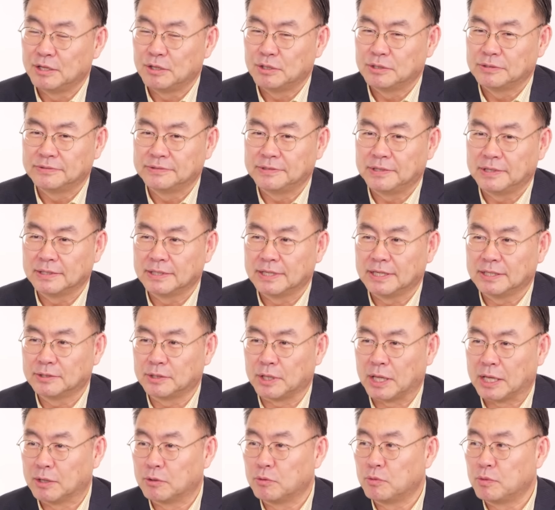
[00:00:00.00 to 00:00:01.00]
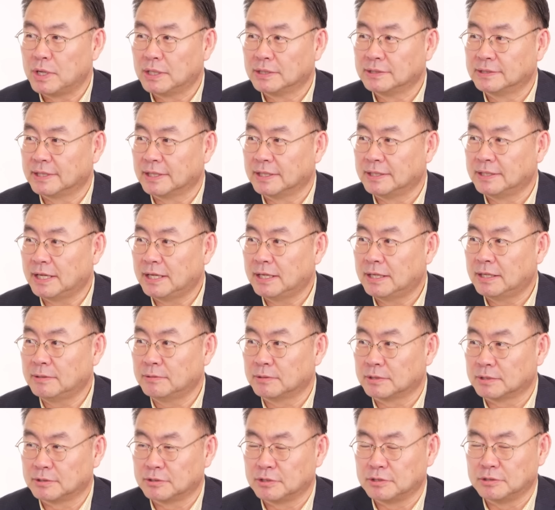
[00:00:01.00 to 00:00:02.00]
세계 대공황 때나
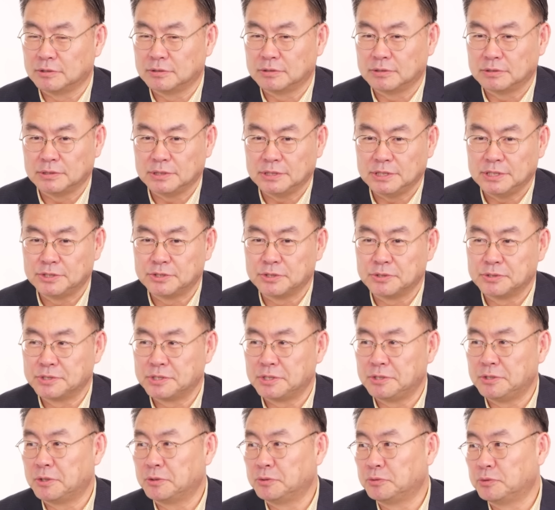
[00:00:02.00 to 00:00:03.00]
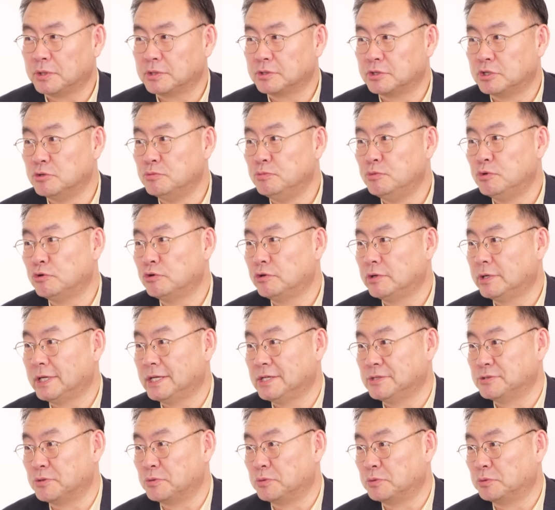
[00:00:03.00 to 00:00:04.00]
그 2007년도에 금융위기
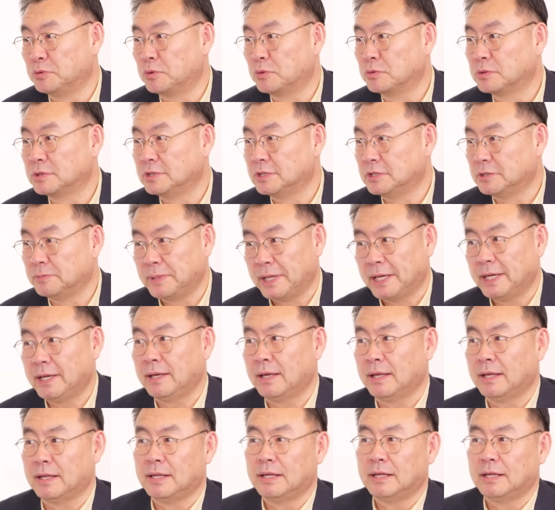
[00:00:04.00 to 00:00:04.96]
정도급의